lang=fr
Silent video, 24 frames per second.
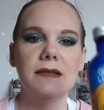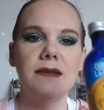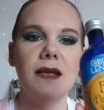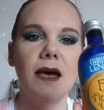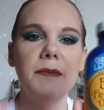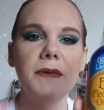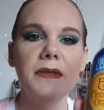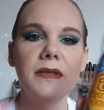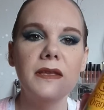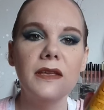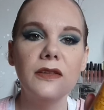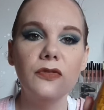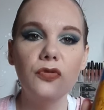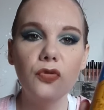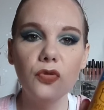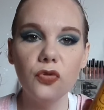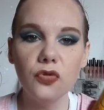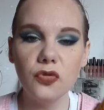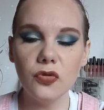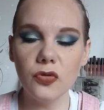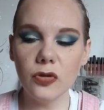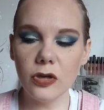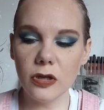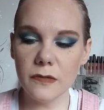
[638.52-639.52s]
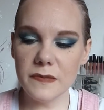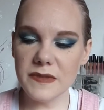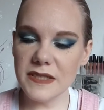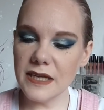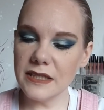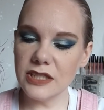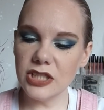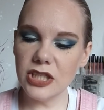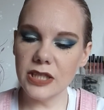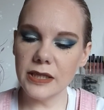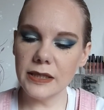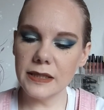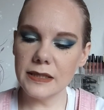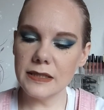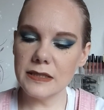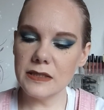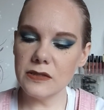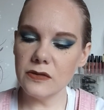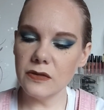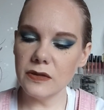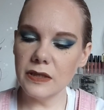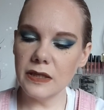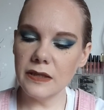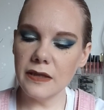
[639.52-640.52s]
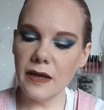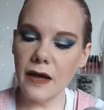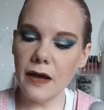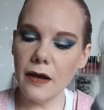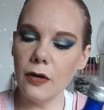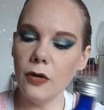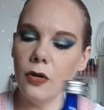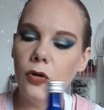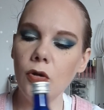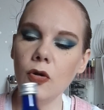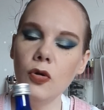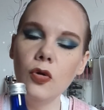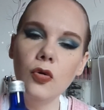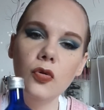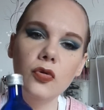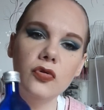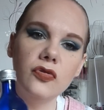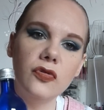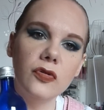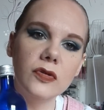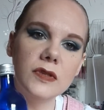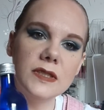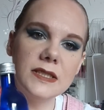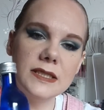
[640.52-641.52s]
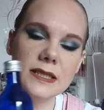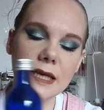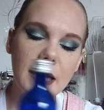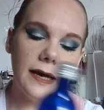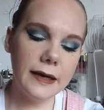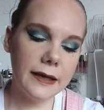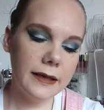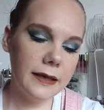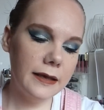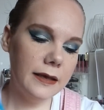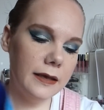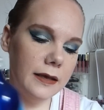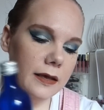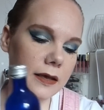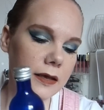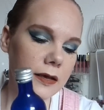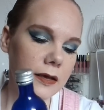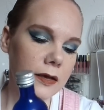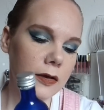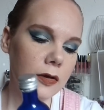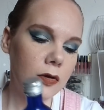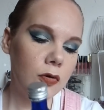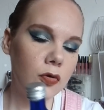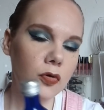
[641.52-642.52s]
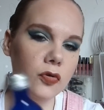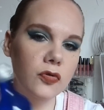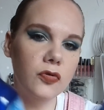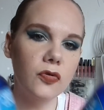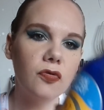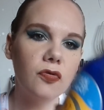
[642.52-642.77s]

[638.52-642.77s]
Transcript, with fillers: terminé deux eaux comme ça de chez Christian Lénard, l'eau de tiare et l'eau de